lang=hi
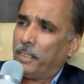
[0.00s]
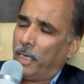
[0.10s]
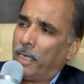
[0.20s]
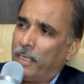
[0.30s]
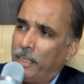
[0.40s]

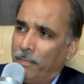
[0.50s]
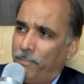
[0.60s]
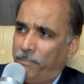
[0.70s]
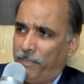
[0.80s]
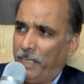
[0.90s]
या रीनल
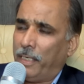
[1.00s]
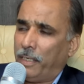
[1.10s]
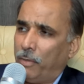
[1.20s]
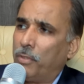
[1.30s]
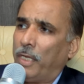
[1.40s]
फेलियर
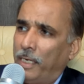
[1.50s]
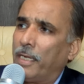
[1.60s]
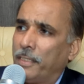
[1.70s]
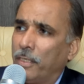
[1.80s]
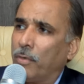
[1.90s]
या खुदा न
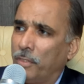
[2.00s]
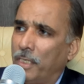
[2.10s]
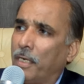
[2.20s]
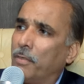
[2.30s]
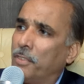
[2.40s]
खास्ता कोई इस
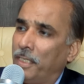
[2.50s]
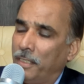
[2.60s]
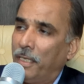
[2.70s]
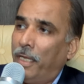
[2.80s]
तरह की चीज़